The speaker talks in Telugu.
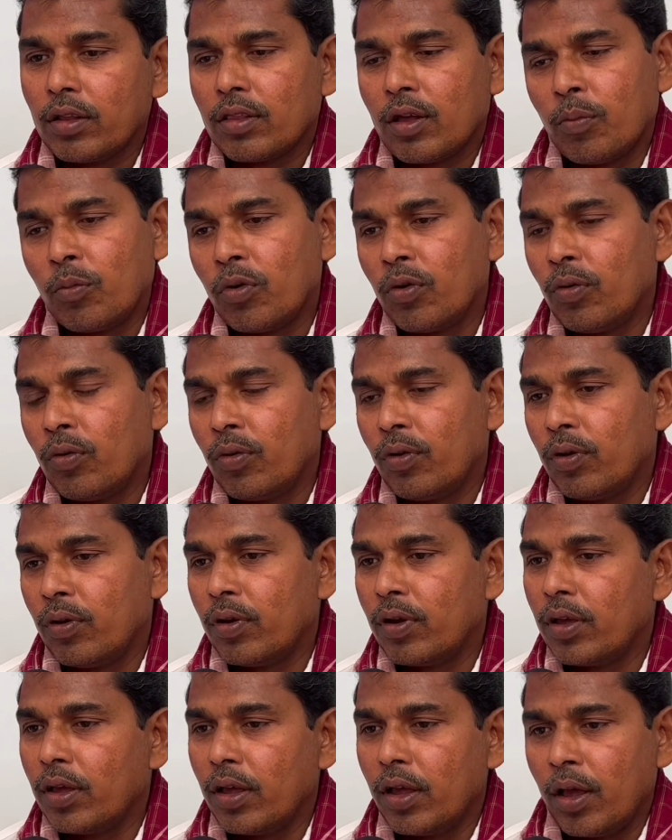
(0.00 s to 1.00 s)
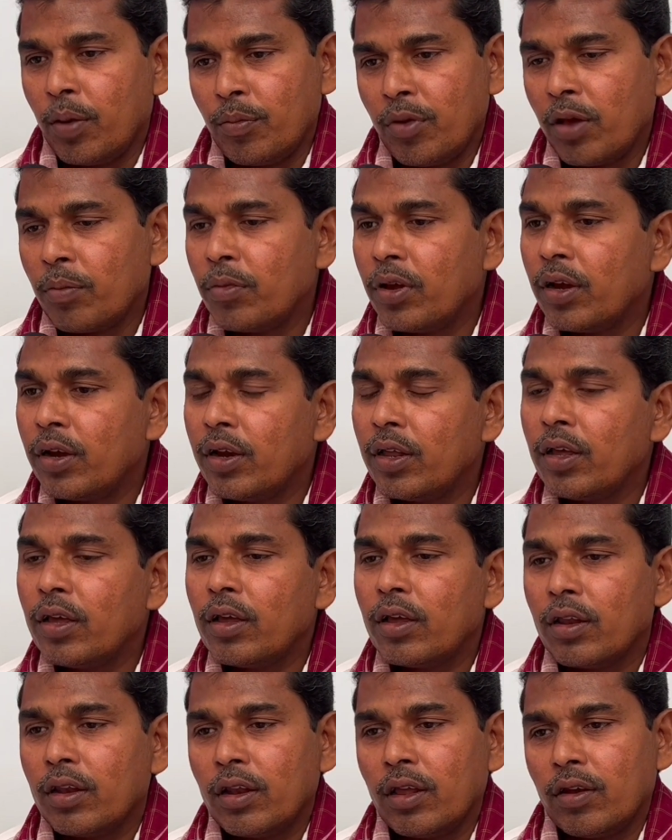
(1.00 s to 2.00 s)
తమ్ముడు ఎంఏ బీఈడి
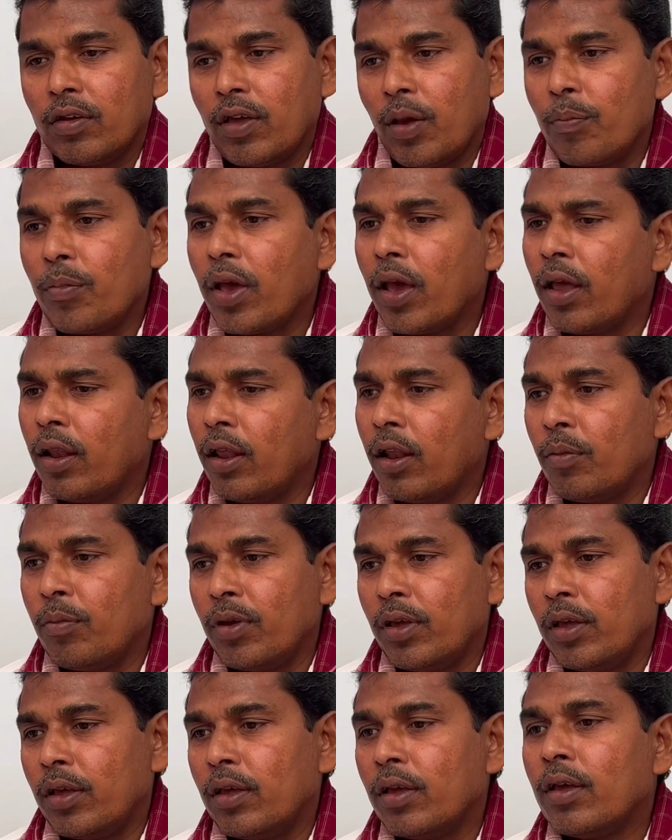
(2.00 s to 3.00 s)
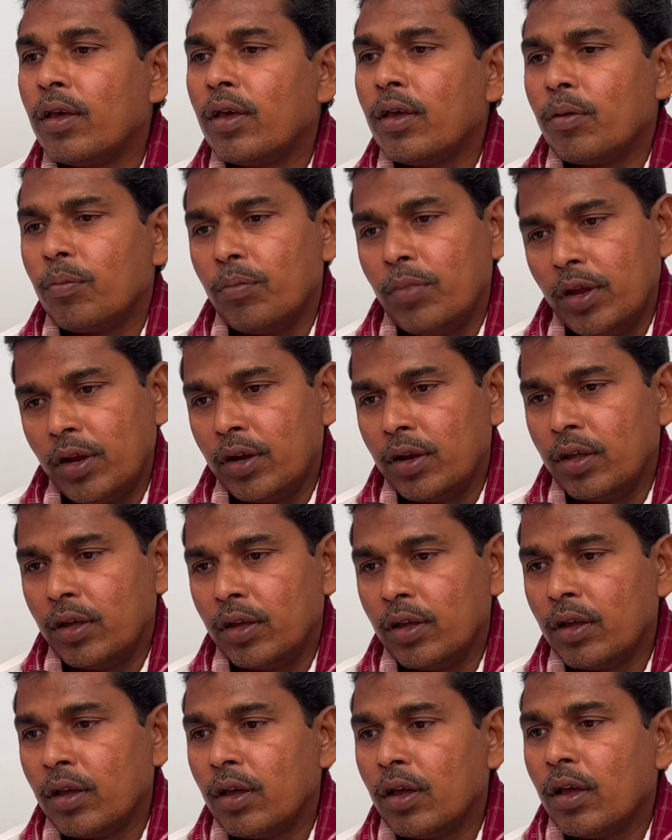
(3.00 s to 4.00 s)
e నేను ఎంఏ ఎల్ఎల్బి బీఈడి
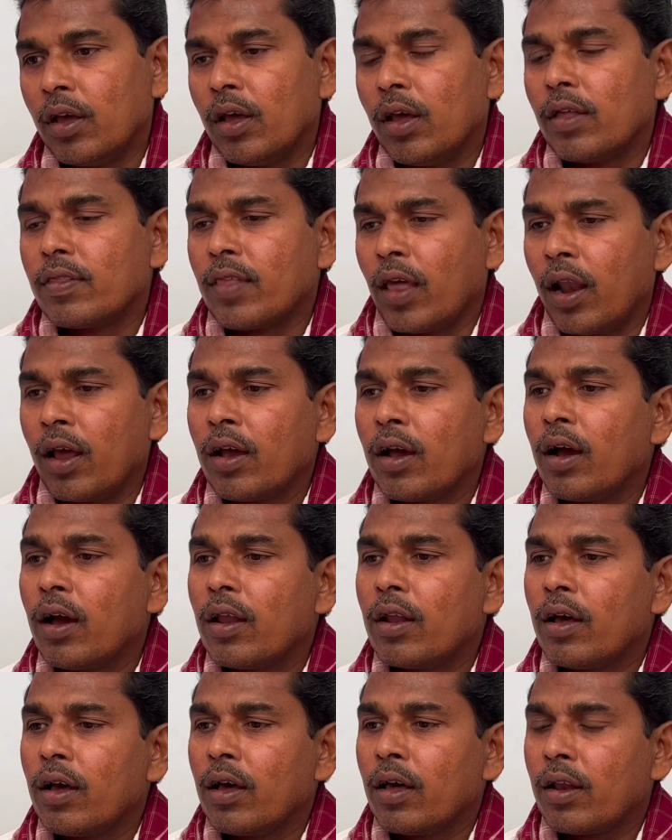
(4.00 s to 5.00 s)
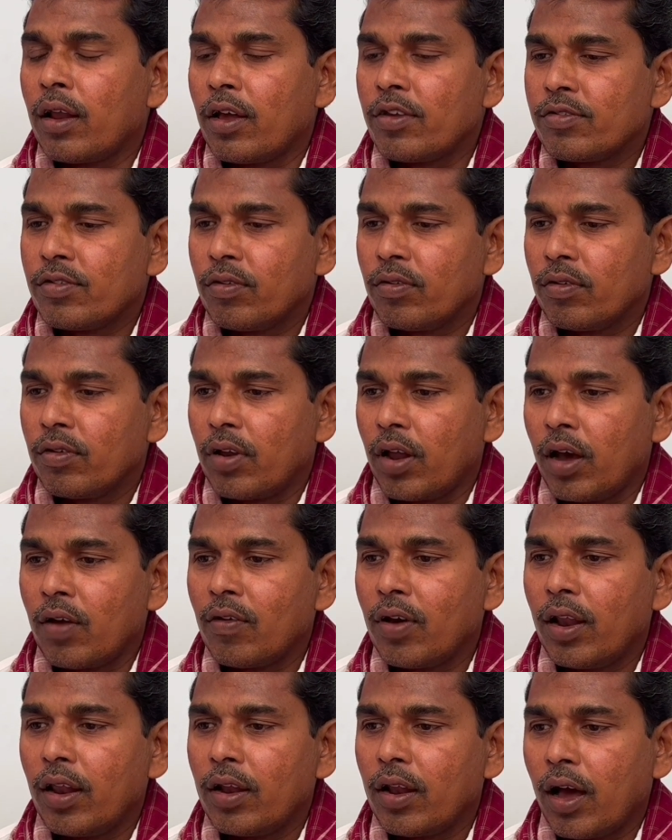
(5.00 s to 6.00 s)
తెలంగాణ రాష్ట్రం
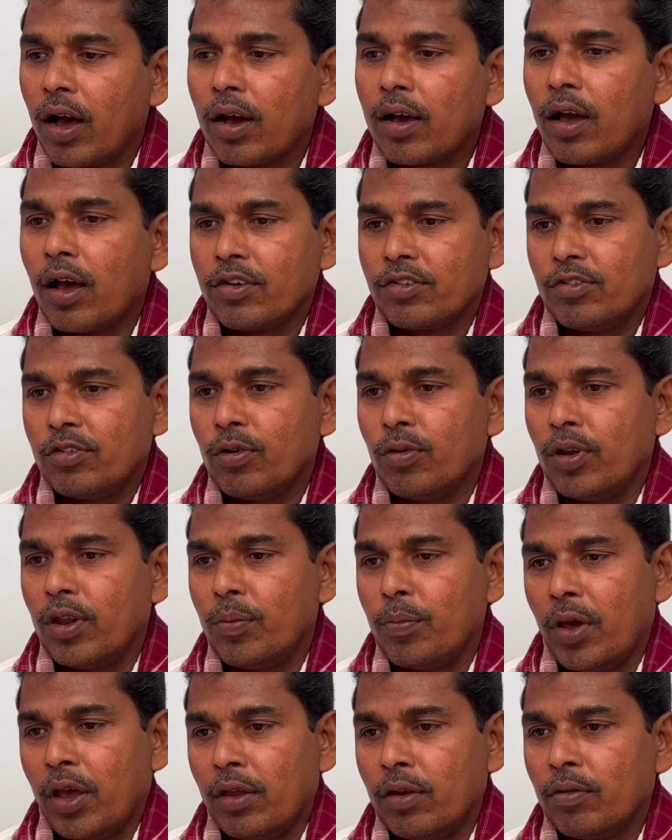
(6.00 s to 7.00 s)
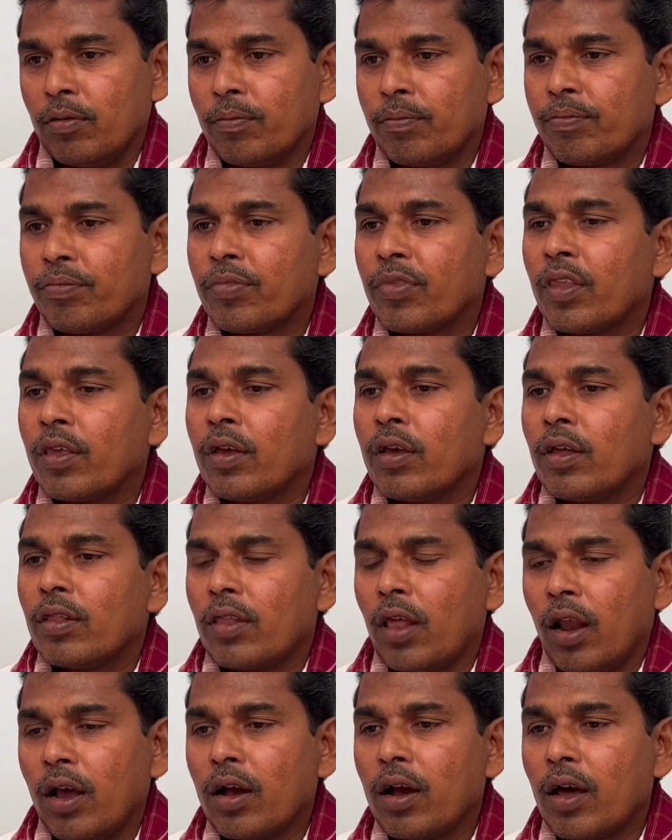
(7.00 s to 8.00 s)
రావాలని ఆకాంక్షతో ఉన్నాయి మెయిన్
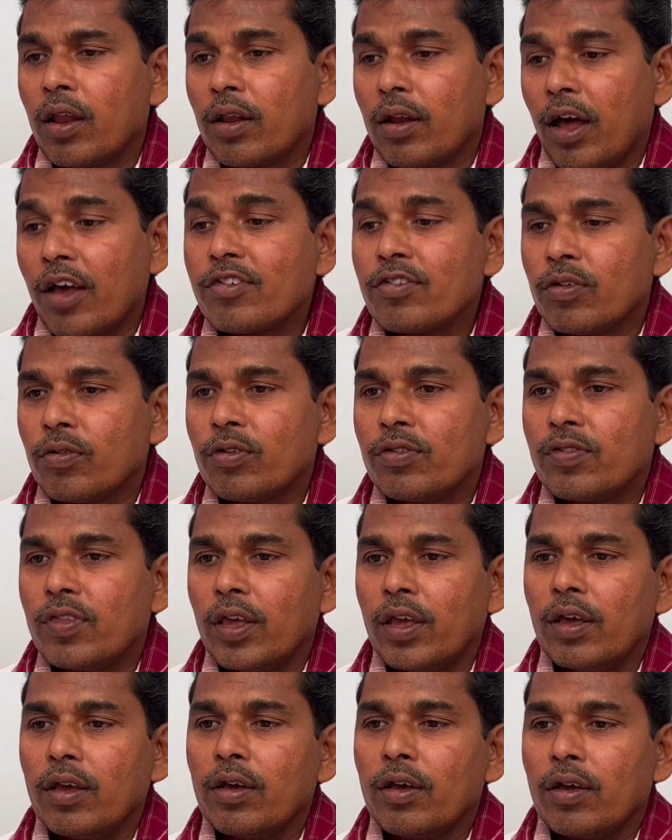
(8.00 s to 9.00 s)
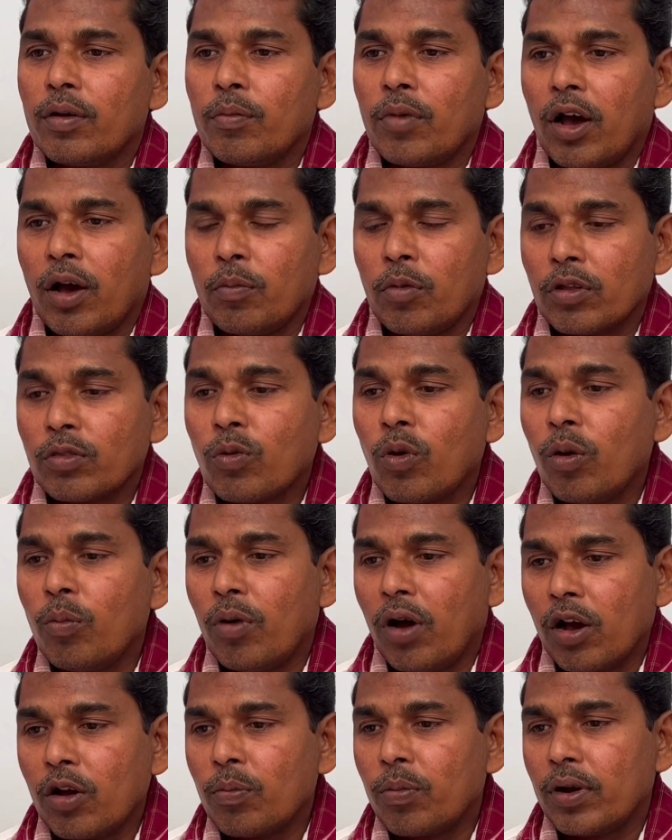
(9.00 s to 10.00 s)
తెలంగాణ రాష్ట్రం వస్తే మా బతుకులు
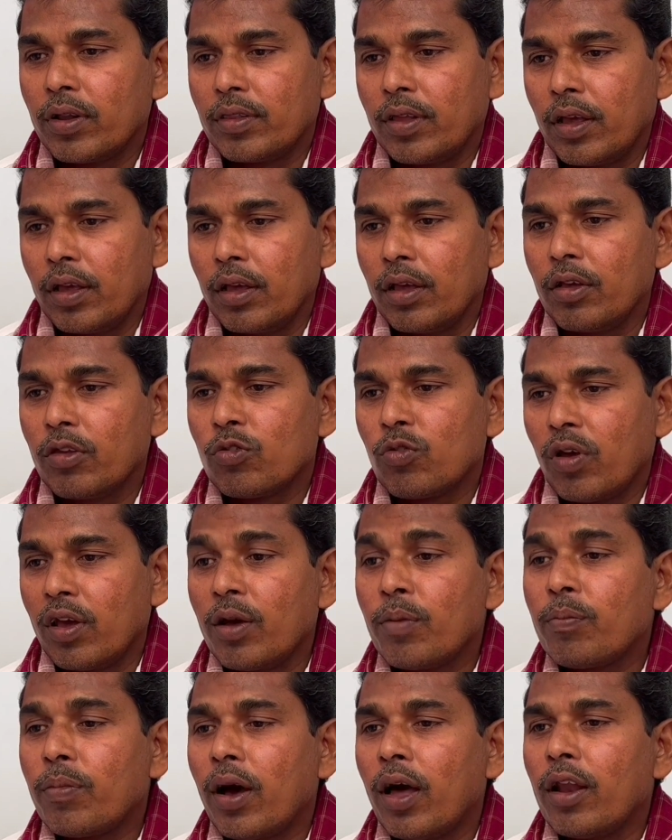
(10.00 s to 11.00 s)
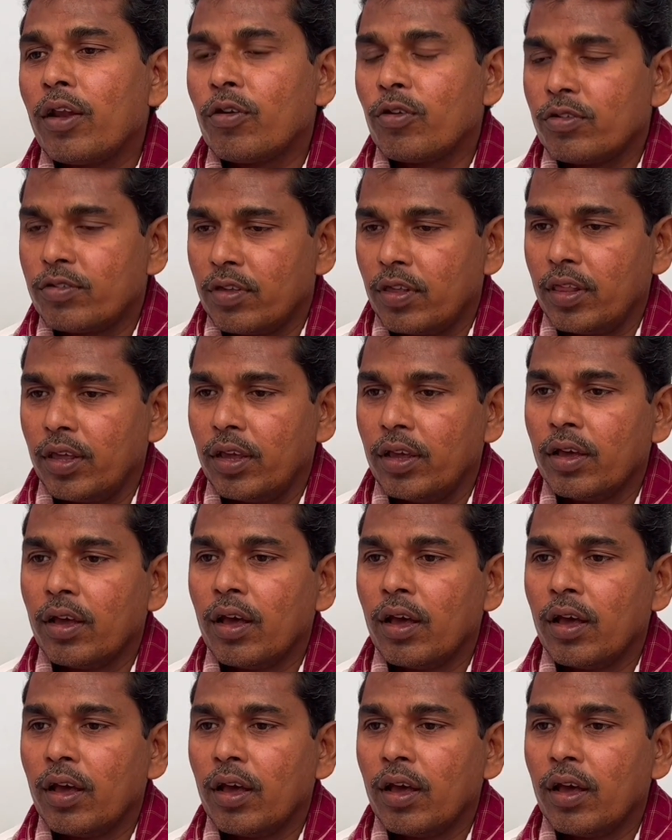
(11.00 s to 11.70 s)
బాగుపడతాయి స్వయం పాలన వస్తుంది